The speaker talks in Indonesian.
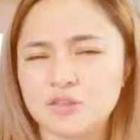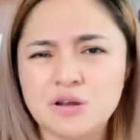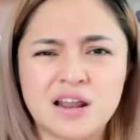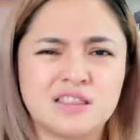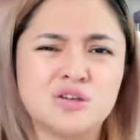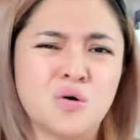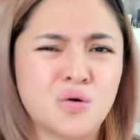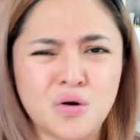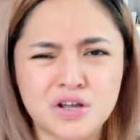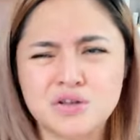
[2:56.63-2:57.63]
udah let go
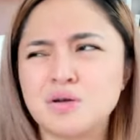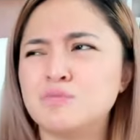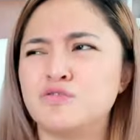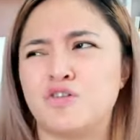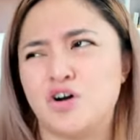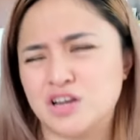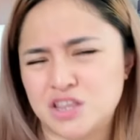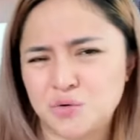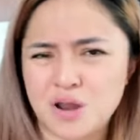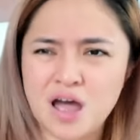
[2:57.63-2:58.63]
kok kita udah move on
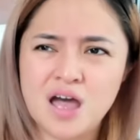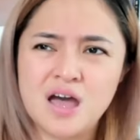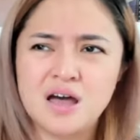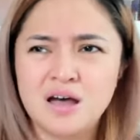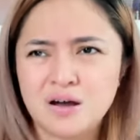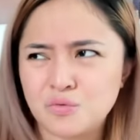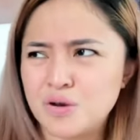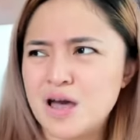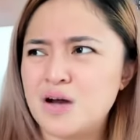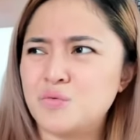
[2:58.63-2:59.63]
kita udah
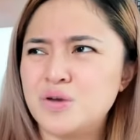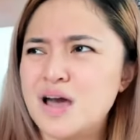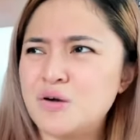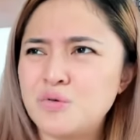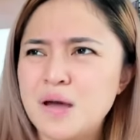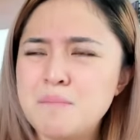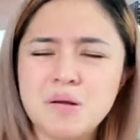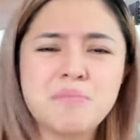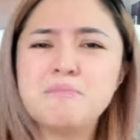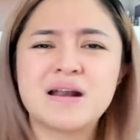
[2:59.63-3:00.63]
udah udah udah ber,
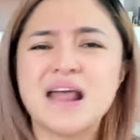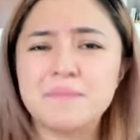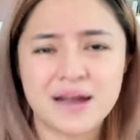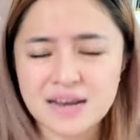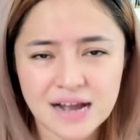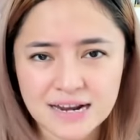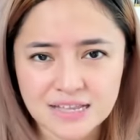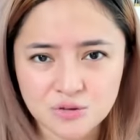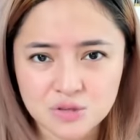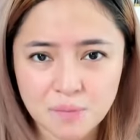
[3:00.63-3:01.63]
berdamai dengan
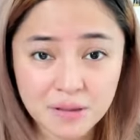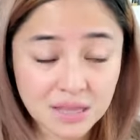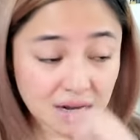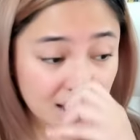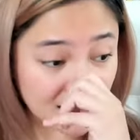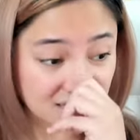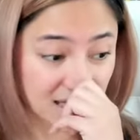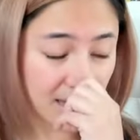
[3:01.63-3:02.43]
itu tapi ternyata